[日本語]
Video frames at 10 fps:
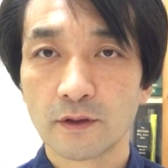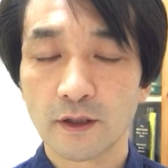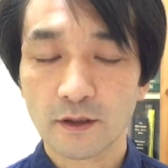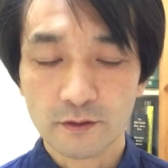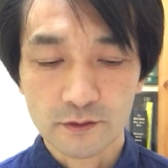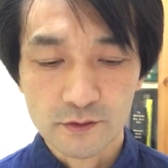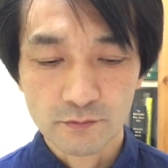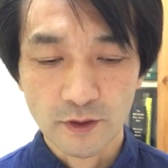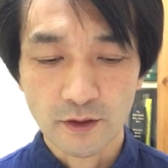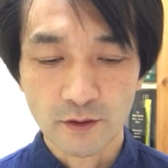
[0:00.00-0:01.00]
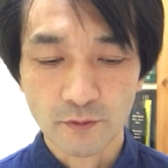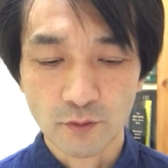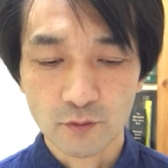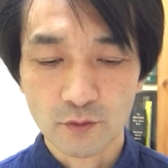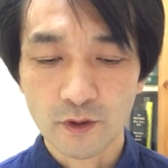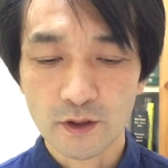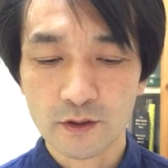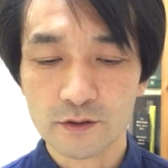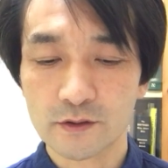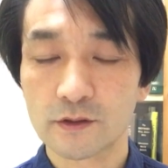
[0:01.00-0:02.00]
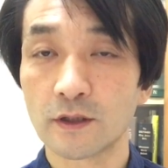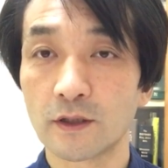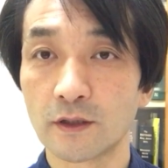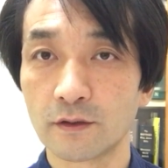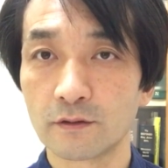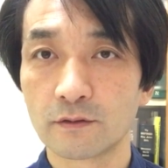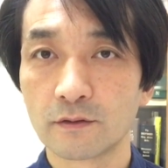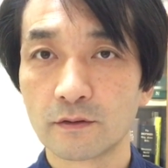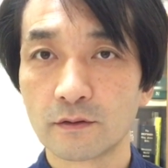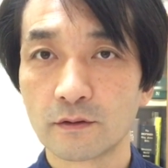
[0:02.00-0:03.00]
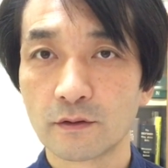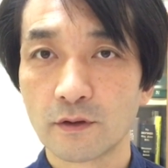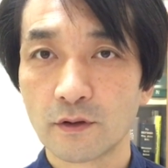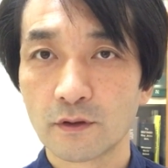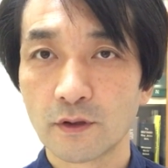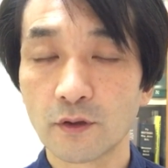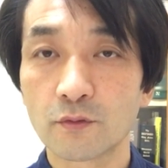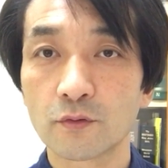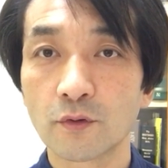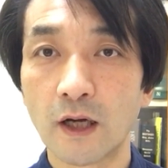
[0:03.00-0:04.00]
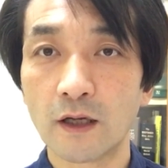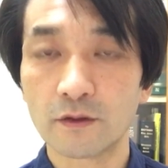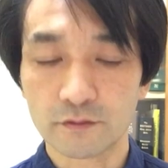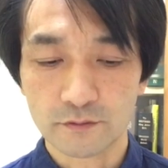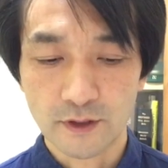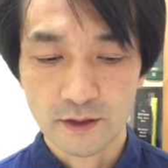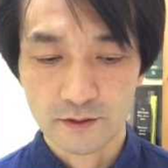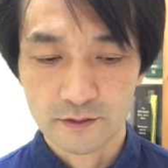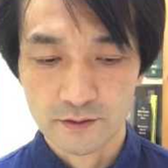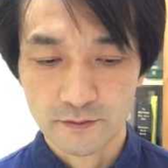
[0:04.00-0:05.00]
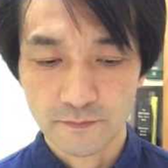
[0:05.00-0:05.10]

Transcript: で、あなたが妻であれば、夫から傷つけられる。っていうことがあるわけです。